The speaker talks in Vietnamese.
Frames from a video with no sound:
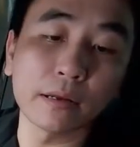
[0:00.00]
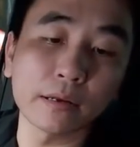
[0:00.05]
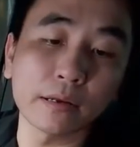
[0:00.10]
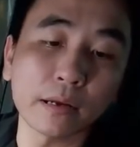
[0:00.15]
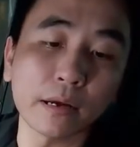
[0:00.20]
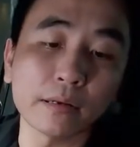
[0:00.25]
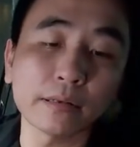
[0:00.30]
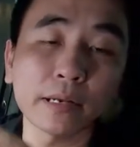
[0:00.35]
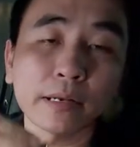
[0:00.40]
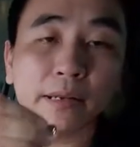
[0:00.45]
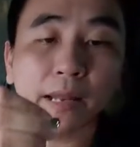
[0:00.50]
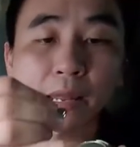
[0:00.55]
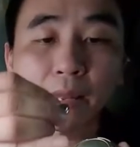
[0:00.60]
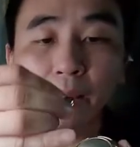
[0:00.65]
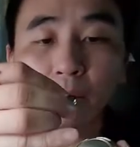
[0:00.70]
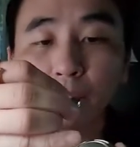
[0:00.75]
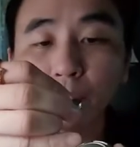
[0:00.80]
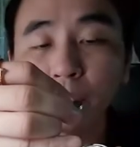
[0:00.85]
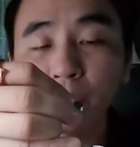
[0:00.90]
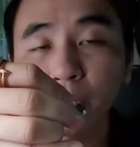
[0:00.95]
ở trên
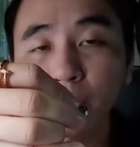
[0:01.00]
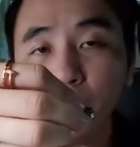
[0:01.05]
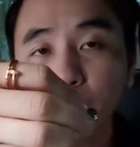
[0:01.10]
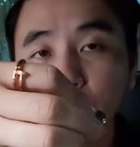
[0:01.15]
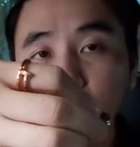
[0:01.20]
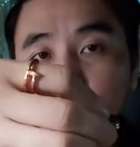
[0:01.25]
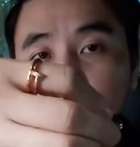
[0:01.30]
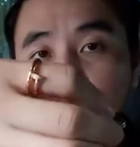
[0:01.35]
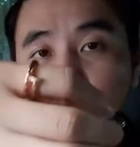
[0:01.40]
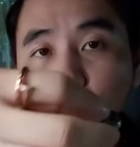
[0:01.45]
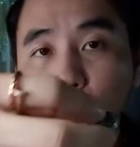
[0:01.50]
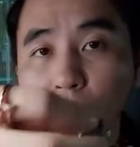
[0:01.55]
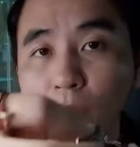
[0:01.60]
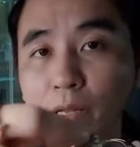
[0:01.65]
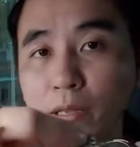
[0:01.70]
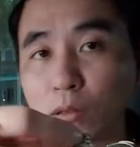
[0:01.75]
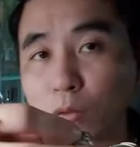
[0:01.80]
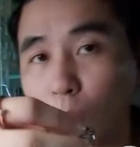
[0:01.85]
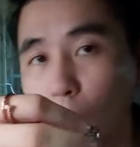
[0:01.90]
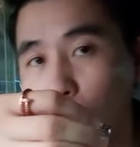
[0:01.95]
đây cũng thiết kế những cái lỗ
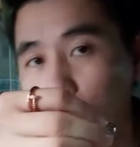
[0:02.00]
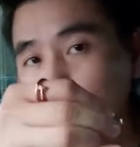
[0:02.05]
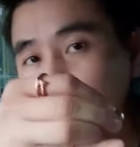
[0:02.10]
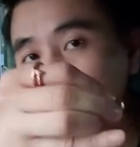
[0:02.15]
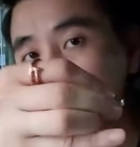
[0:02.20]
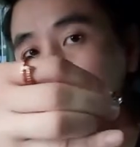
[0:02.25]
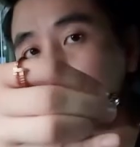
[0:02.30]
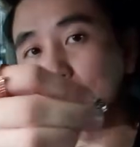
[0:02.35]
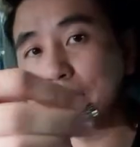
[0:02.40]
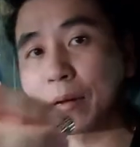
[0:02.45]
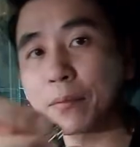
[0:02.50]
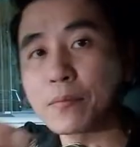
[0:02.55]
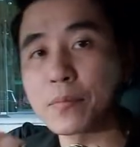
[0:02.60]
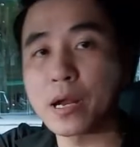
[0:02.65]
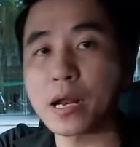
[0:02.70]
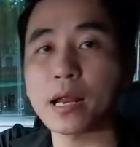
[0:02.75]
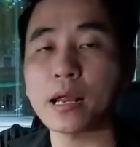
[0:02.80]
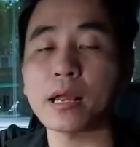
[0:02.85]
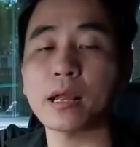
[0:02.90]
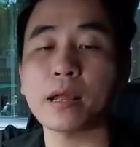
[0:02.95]
để tỏa cái hương trầm
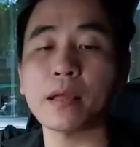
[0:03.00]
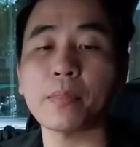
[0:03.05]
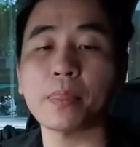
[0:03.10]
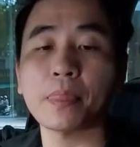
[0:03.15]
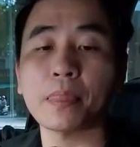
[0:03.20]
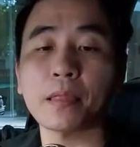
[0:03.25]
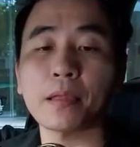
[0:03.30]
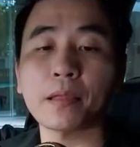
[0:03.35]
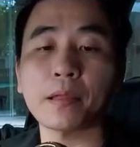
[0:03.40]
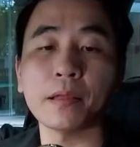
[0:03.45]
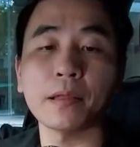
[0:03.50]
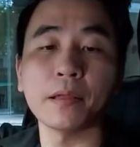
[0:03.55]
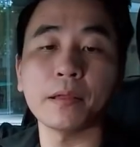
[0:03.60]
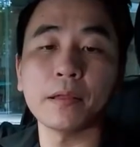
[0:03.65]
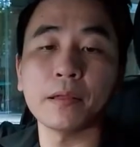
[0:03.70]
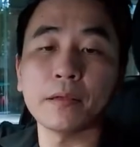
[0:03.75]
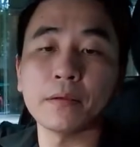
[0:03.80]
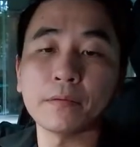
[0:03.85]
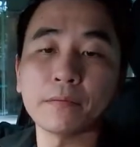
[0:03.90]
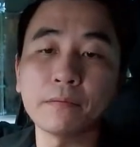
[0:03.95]
ra
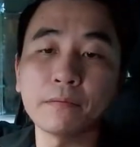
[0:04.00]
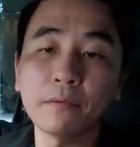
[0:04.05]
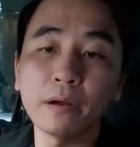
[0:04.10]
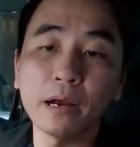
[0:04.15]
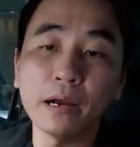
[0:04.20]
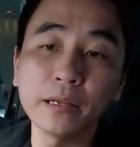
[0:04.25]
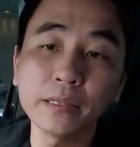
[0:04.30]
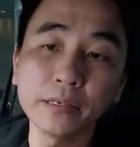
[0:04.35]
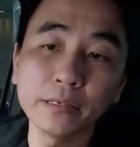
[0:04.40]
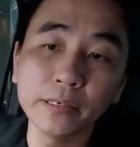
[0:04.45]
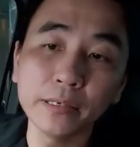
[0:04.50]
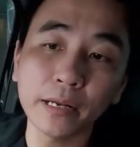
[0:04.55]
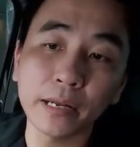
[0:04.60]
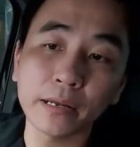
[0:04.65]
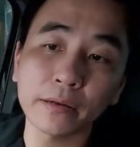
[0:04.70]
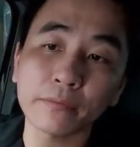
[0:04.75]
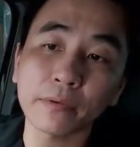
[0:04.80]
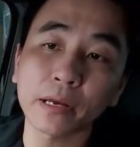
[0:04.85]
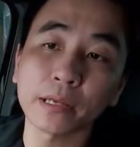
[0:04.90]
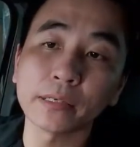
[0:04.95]
và ở dưới nè
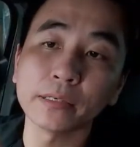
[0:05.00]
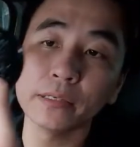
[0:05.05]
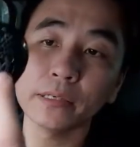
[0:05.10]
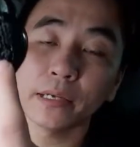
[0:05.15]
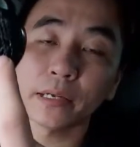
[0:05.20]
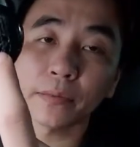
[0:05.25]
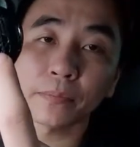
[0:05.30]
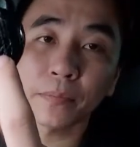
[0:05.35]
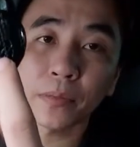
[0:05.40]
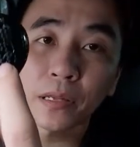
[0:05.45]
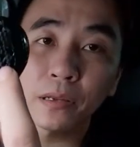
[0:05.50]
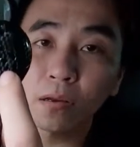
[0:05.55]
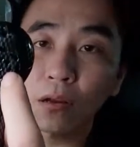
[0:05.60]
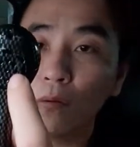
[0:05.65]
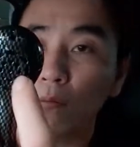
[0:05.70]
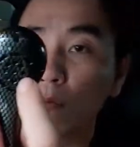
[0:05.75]
phần dưới nè có